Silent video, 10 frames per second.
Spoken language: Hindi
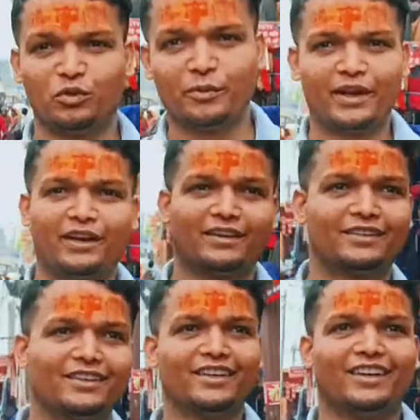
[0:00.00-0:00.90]
जौनपुर मेला
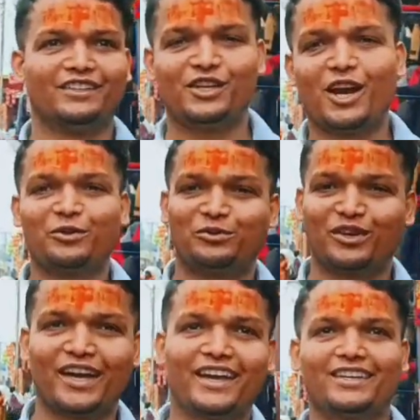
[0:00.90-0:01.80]
स्टार्ट हो
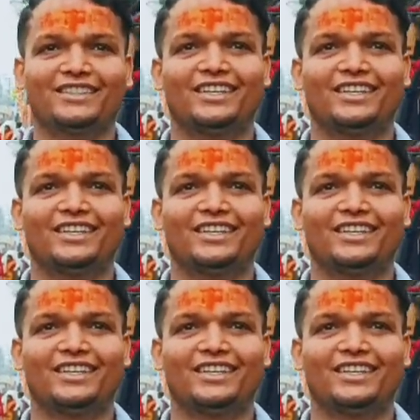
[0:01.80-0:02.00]
चुका है यहाँ